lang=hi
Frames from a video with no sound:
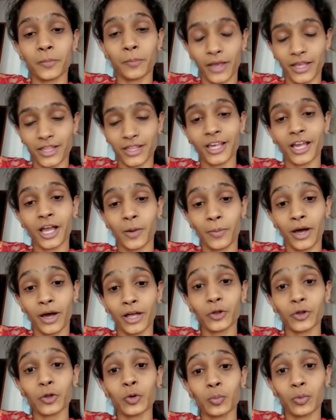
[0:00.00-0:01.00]
पैसे कमा
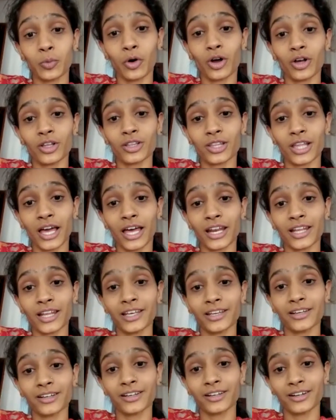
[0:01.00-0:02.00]
रही हूँ बहुत सारे
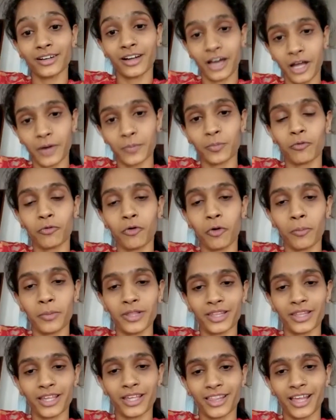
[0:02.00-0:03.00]
हर
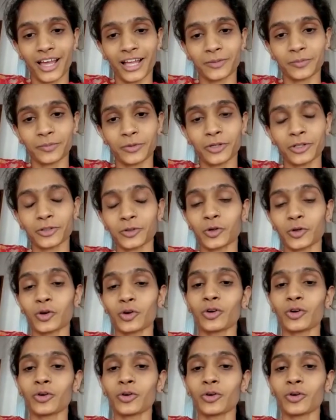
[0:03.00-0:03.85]
परफॉर्मेंस के साथ में तो